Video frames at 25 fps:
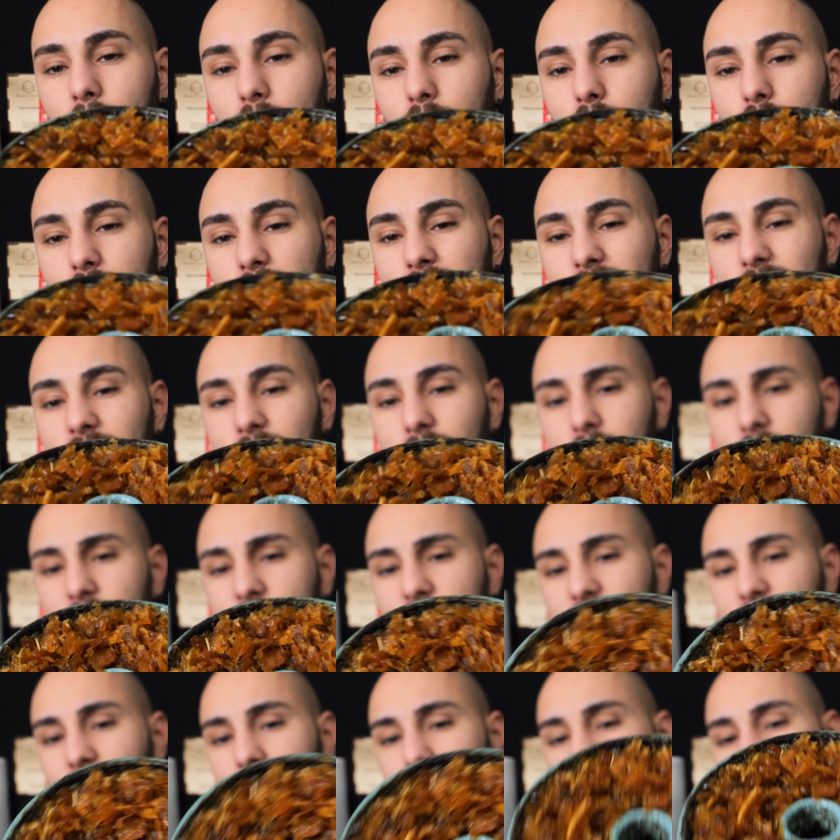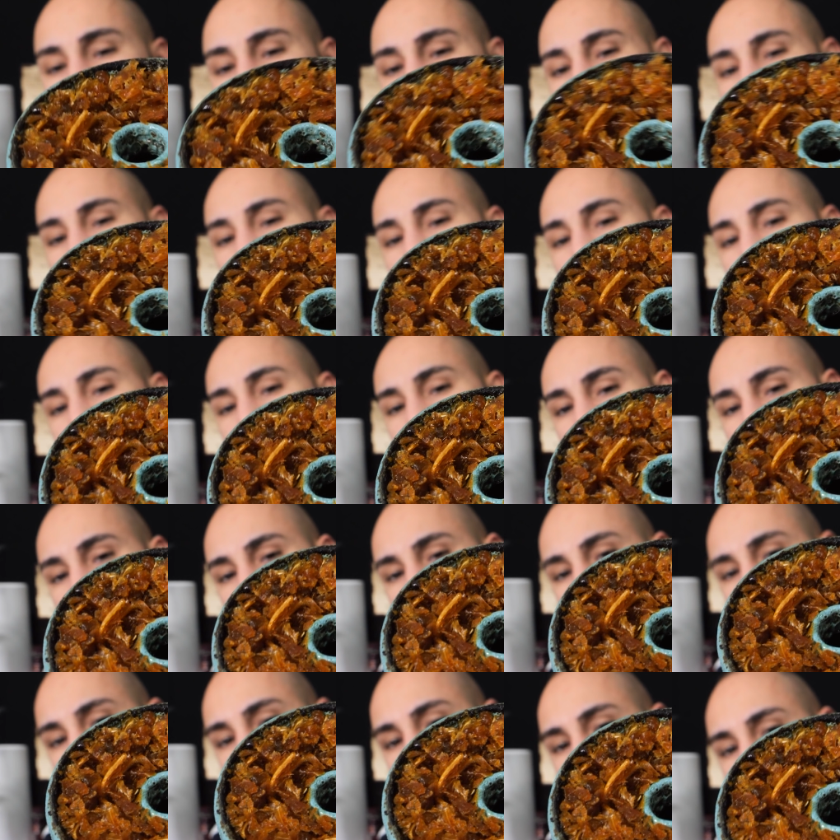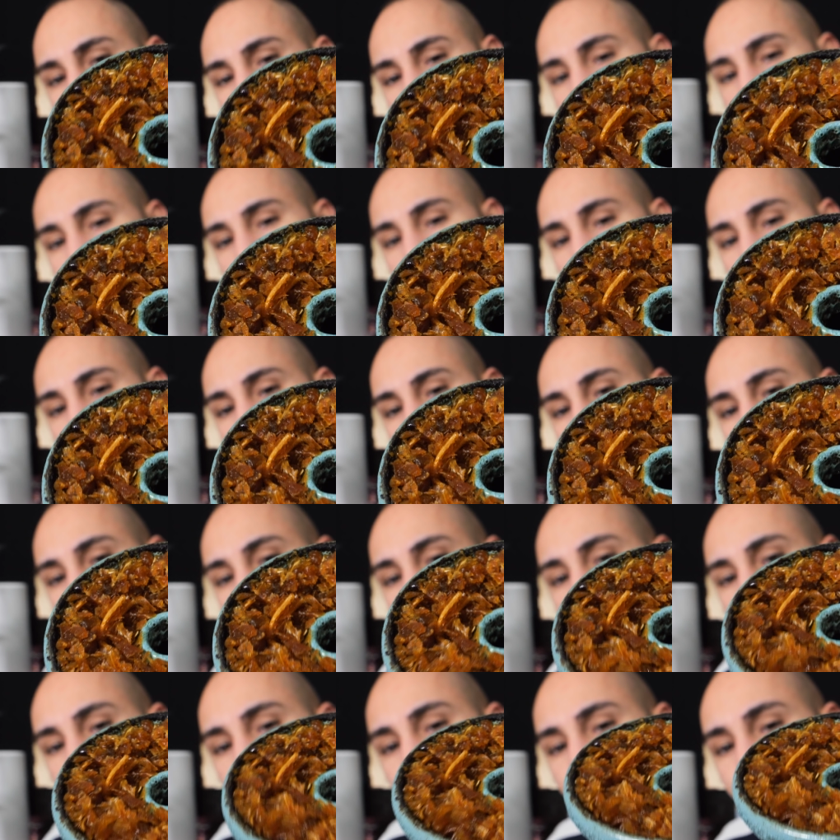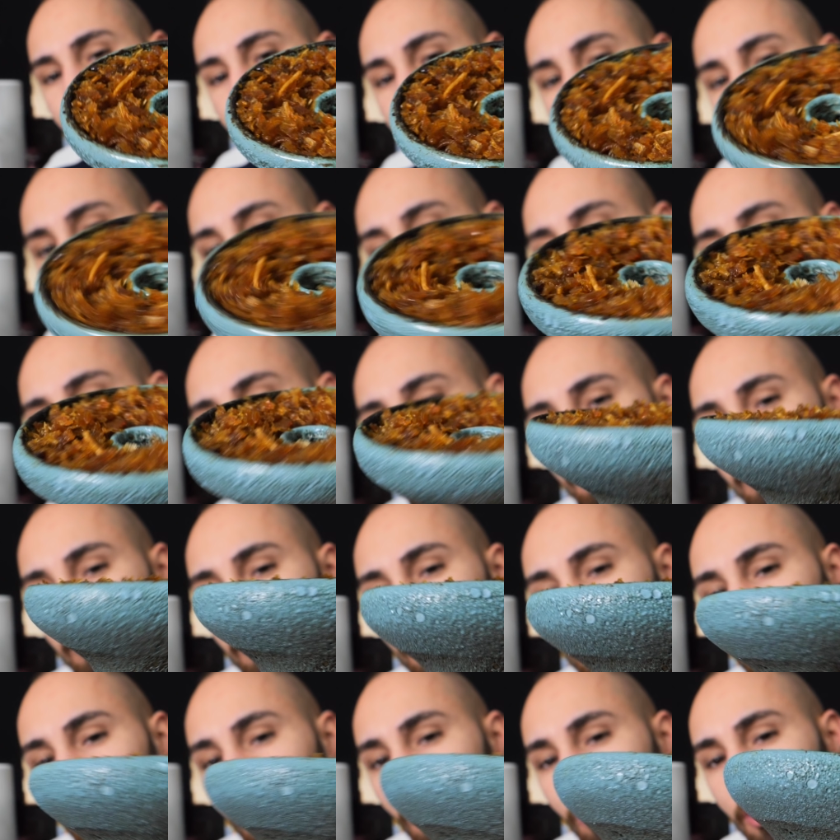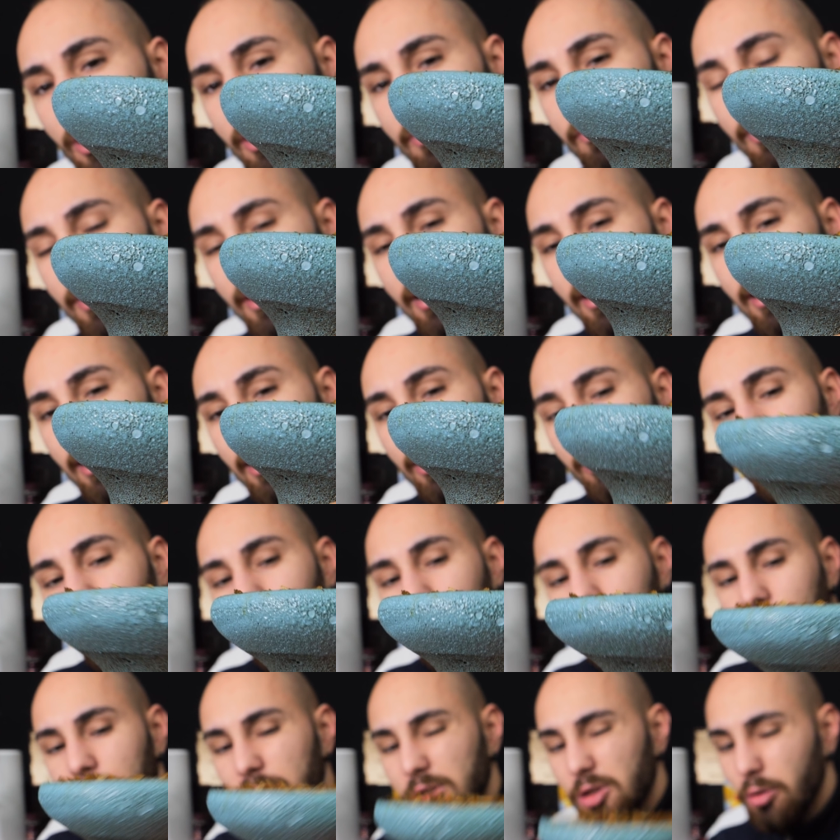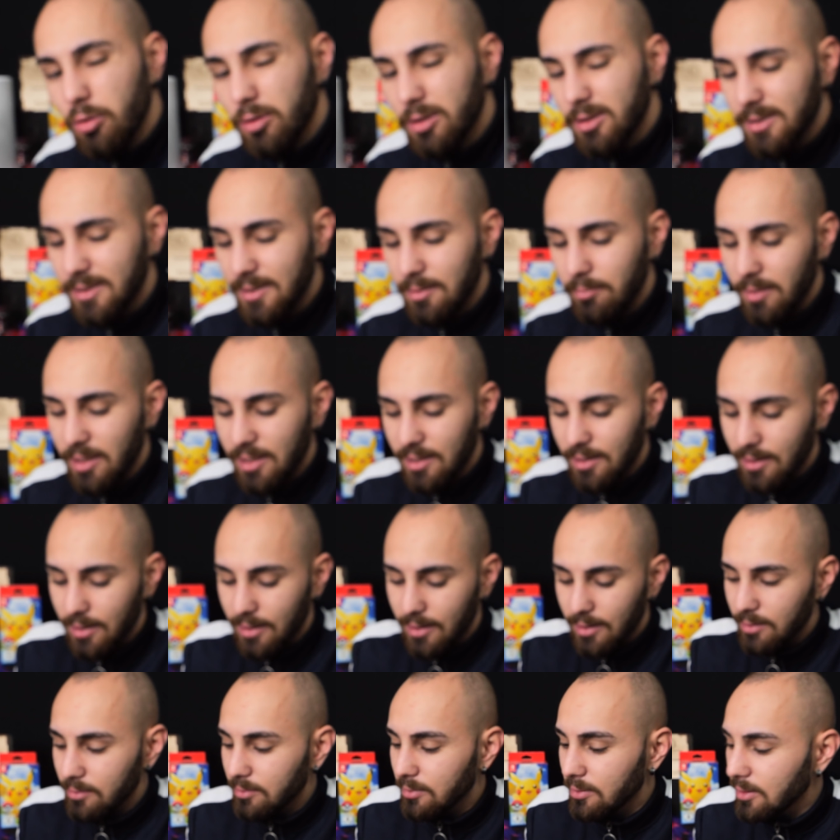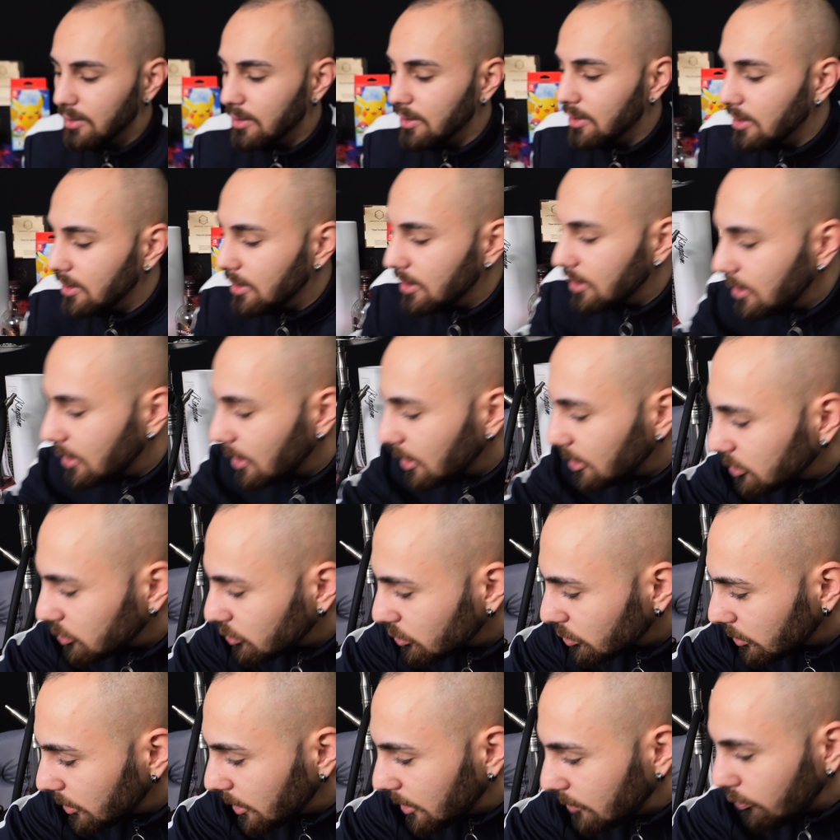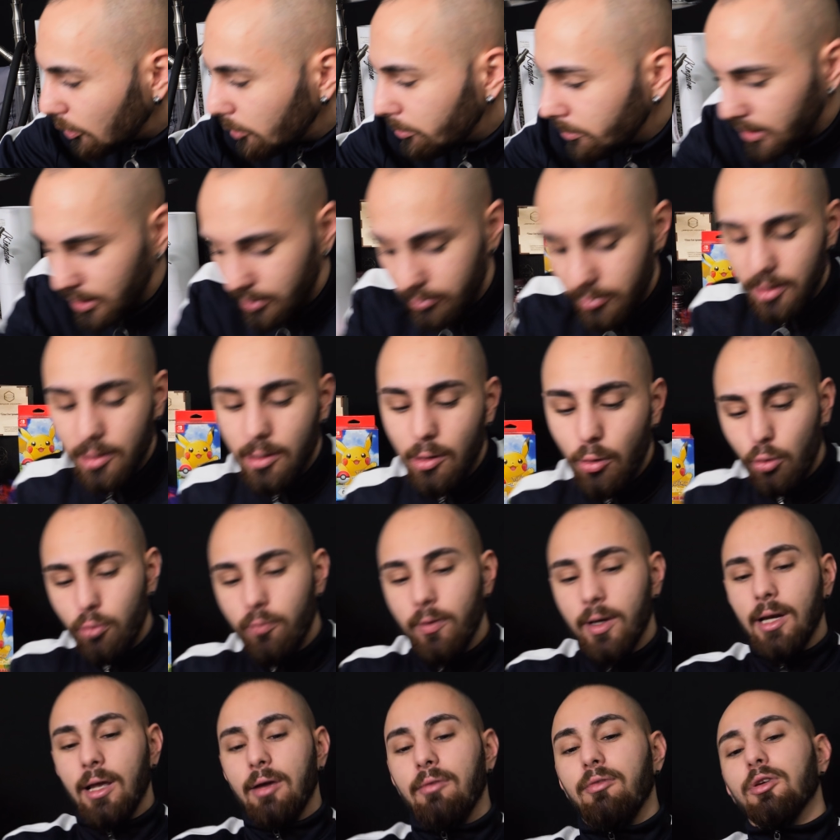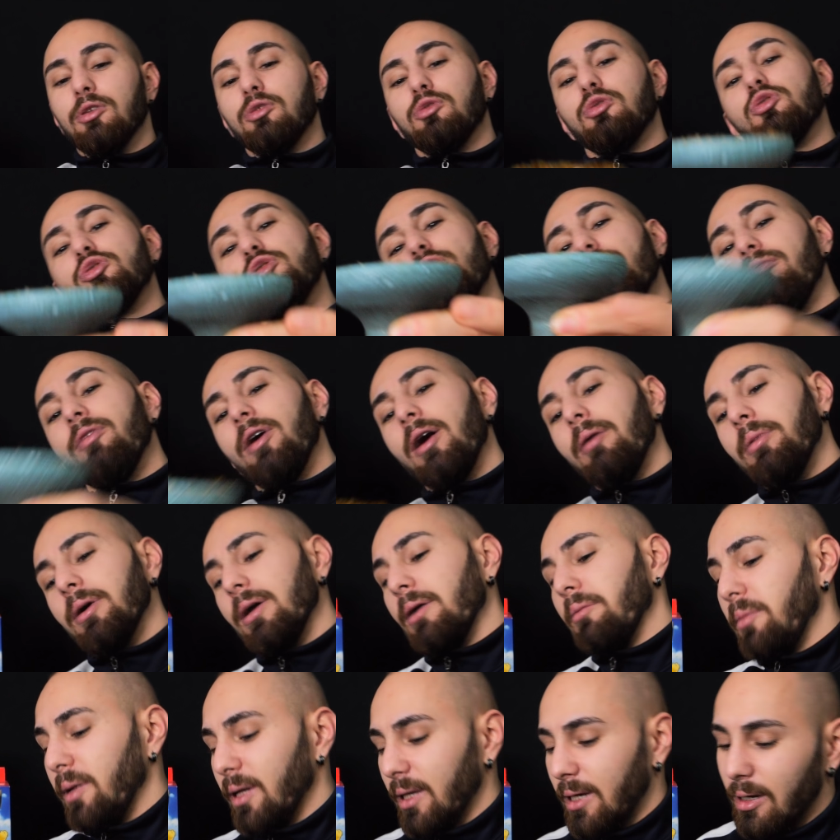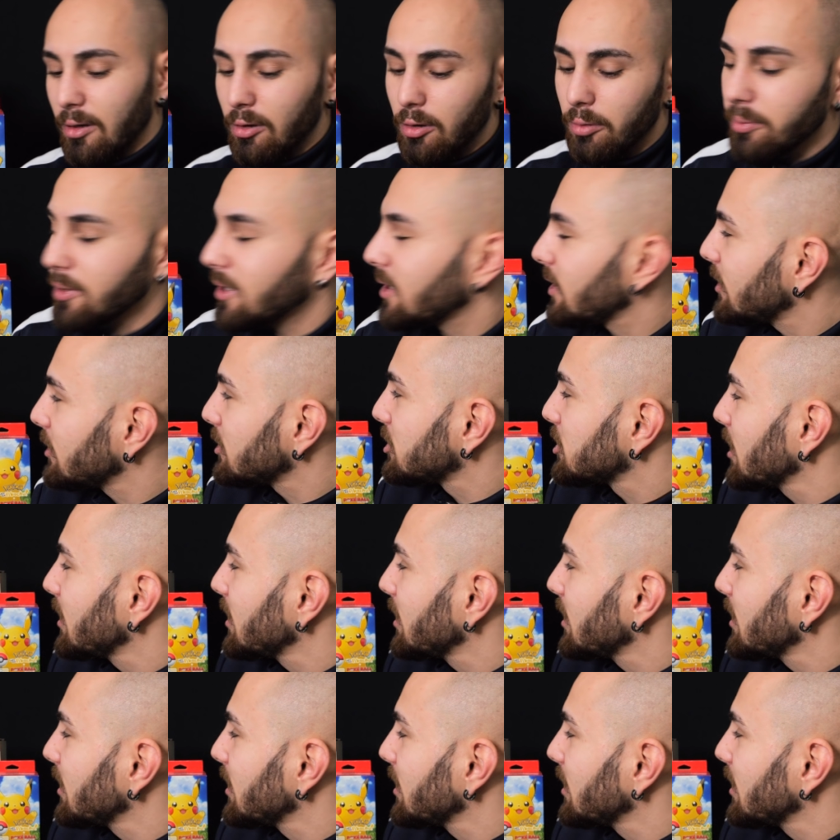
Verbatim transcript: Also ziemlich, ziemlich nice gebaut. Und ich finde, der Dragon ist auch ziemlich geil. Also ich wollte mit dem nicht rauchen, weil er einfach zu schön war, aber ich habe mir gedacht, komm Digga,